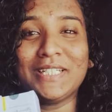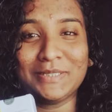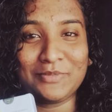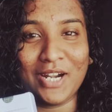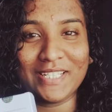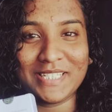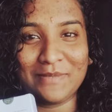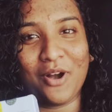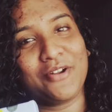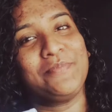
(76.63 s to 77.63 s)
தான் அந்த ப்ராடக்ட்ஸ் நான்
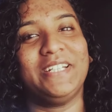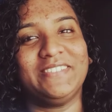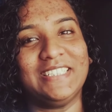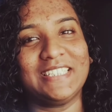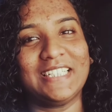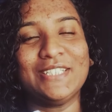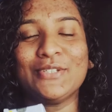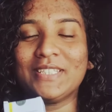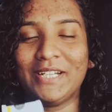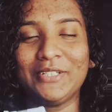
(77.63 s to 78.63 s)
இப்போ ஆர்டர் பண்ணி வந்திருக்கிறது ஸோ
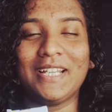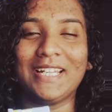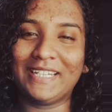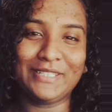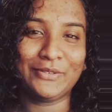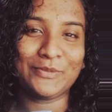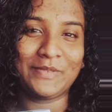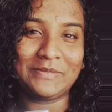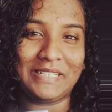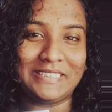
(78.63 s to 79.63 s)
இது ரெண்டு நான் நிறைய யூஸ்
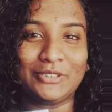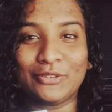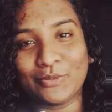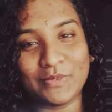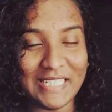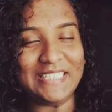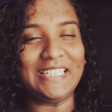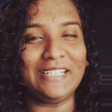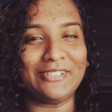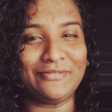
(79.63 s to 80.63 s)
பண்ணி பார்த்துட்டு ஒரு
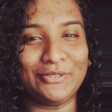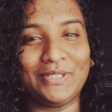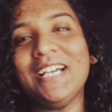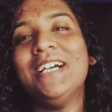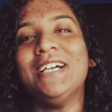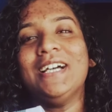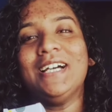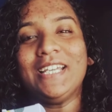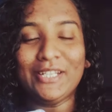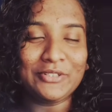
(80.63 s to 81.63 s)
டீட்டெயில் ரிவ்யூவில்
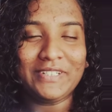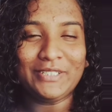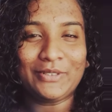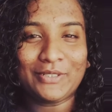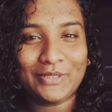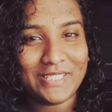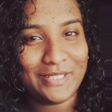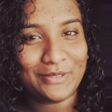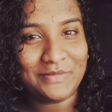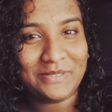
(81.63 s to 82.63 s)
இன்னொரு வீடியோ உங்களுக்கு கூடிய
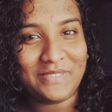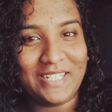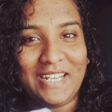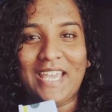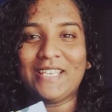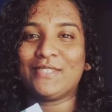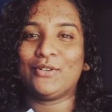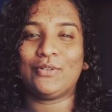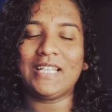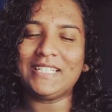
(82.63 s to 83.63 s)
சீக்கிரம் மீட் பண்ணுறேன் ஸோ
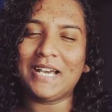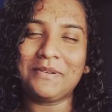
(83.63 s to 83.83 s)
டேட்